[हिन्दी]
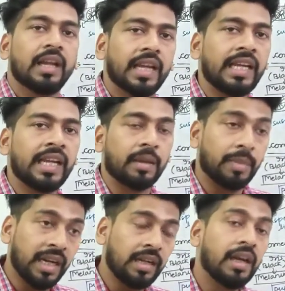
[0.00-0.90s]
नहीं है
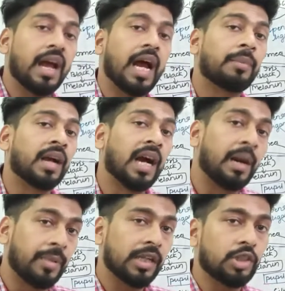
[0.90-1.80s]
बट आपका
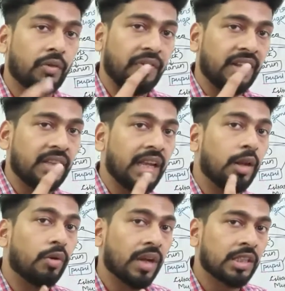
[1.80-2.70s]
अपर जॉब फिक्स है
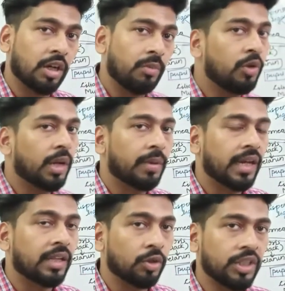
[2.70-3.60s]
लोअर जॉब
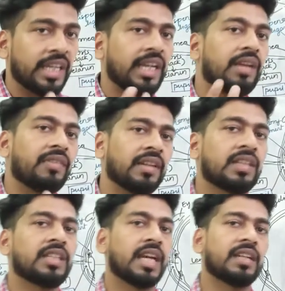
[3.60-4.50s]
मूवेबल है तो ये ये
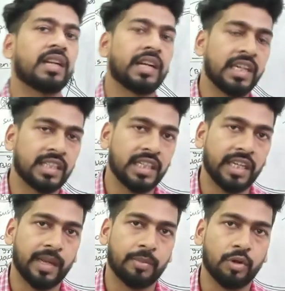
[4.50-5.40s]
डिफरेंसेस याद रखने चाहिए
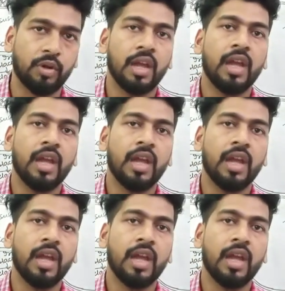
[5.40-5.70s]
आपको